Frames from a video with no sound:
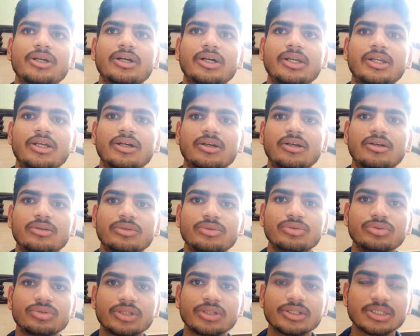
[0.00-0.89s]
मैं
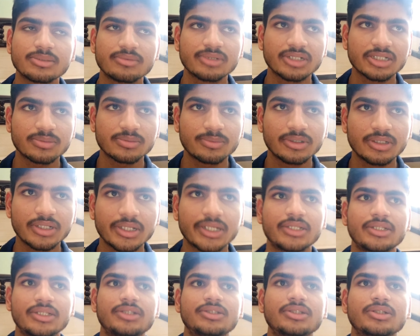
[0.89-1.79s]
दूसरे सब्जेक्ट्स पर
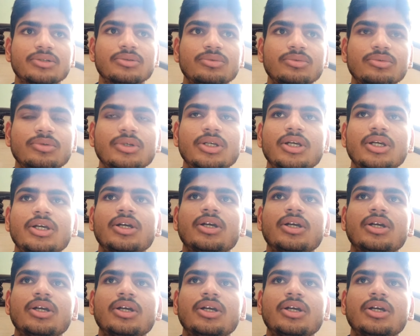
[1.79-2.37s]
ध्यान दे सकूँ